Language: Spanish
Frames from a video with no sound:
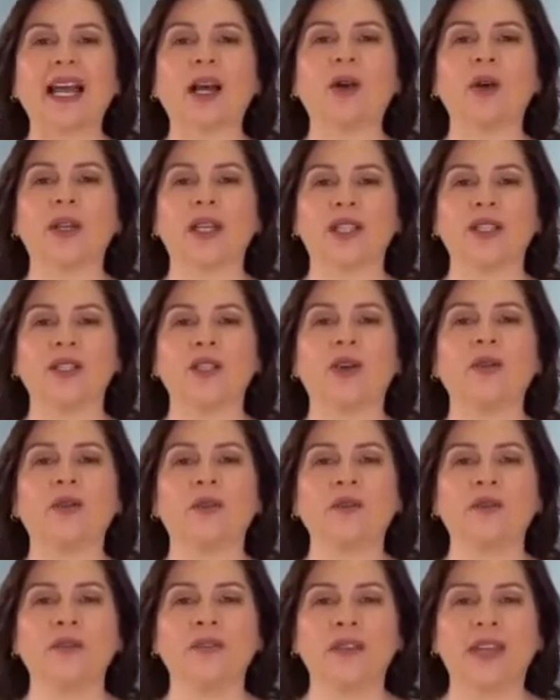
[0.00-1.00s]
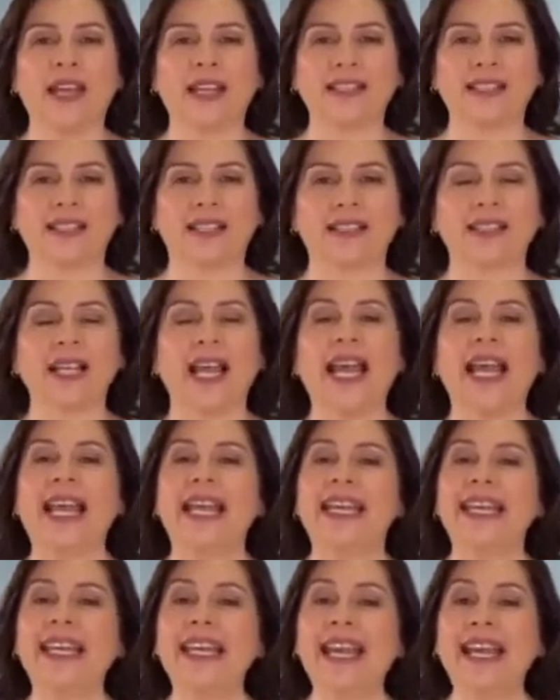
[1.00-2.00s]
la colección fiestas.
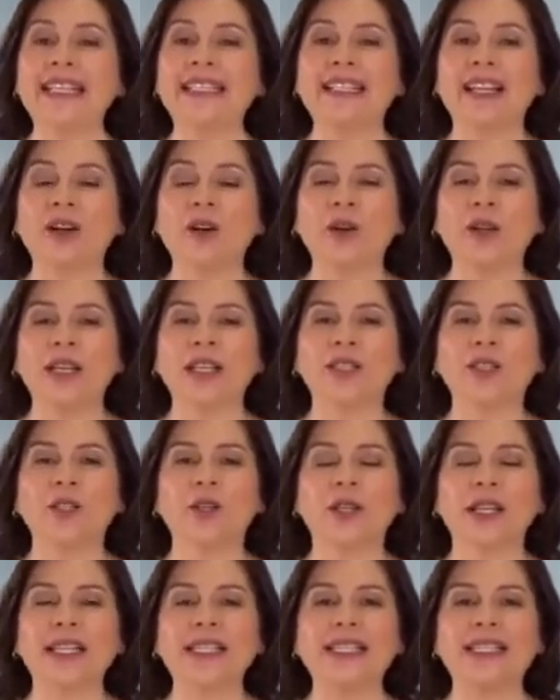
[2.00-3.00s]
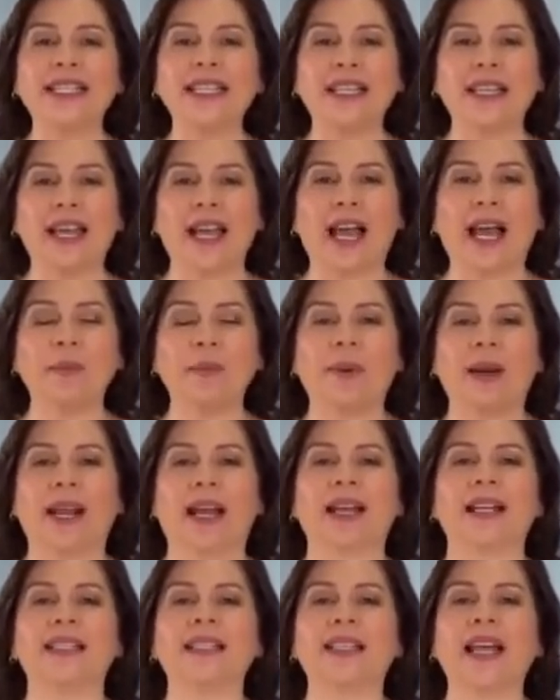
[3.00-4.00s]
Y esta colección es ideal
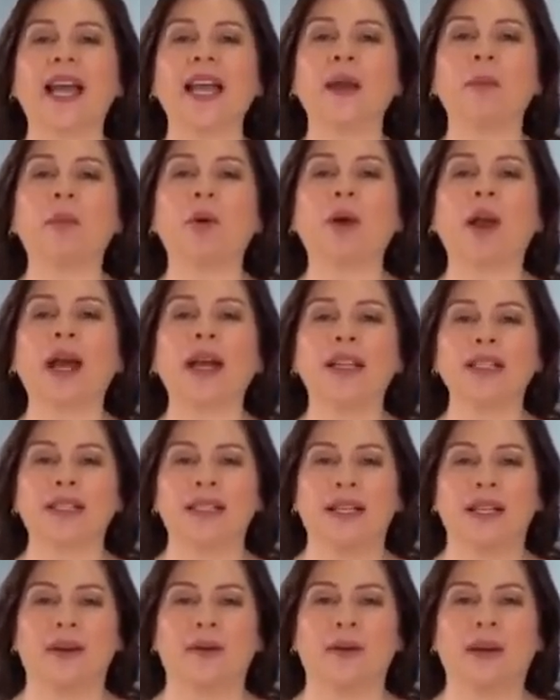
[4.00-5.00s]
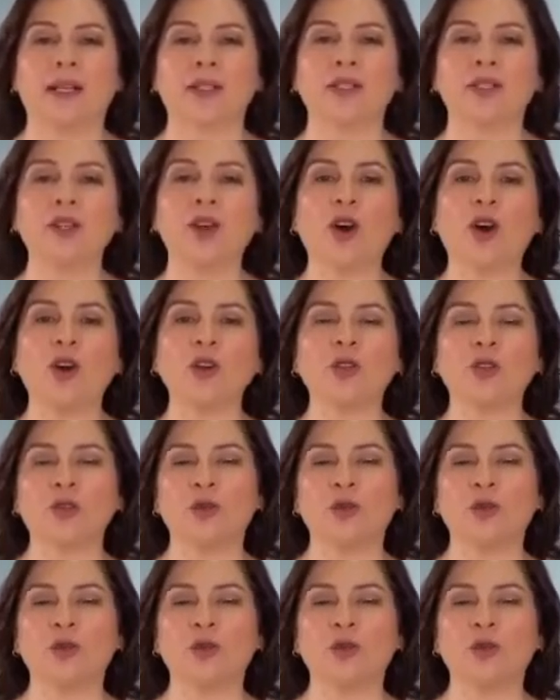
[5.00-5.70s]
para esta época de celebración,